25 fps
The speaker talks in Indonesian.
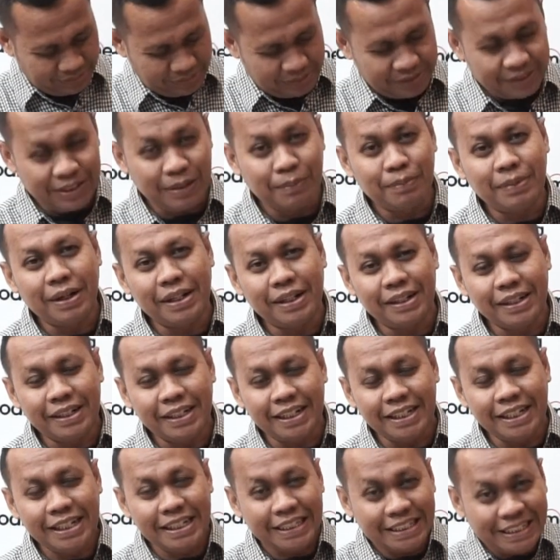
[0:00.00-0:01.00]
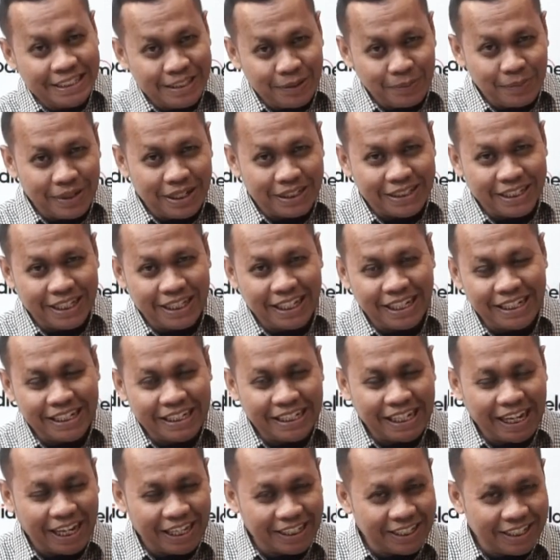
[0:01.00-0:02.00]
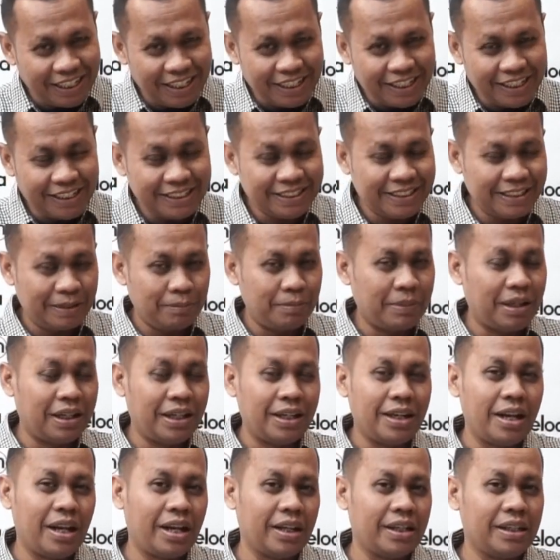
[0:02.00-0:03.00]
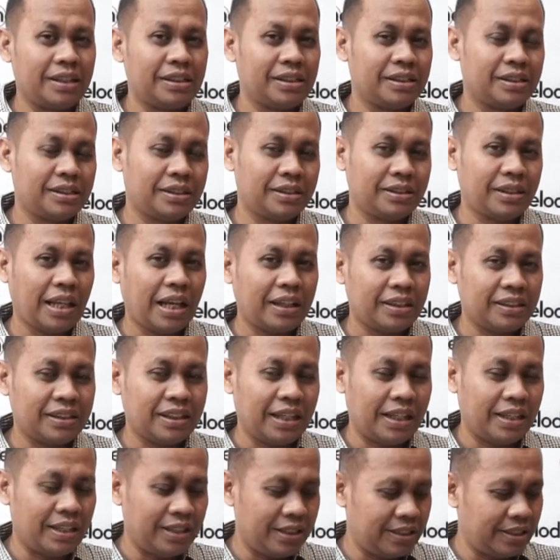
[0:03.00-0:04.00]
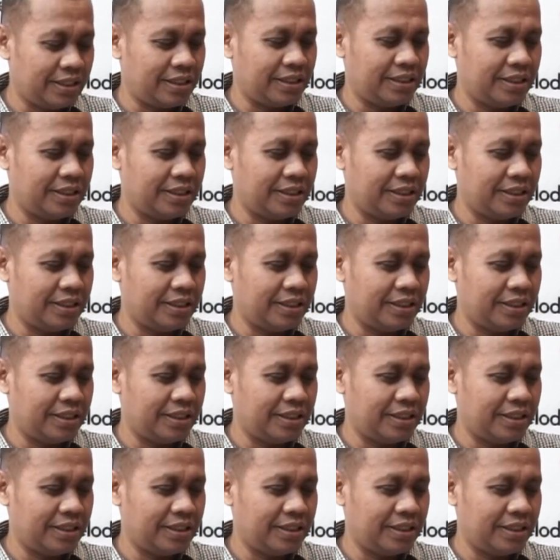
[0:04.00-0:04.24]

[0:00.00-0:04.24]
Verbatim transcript: simbal di sebelah saya ini adalah simbal dari Stack series.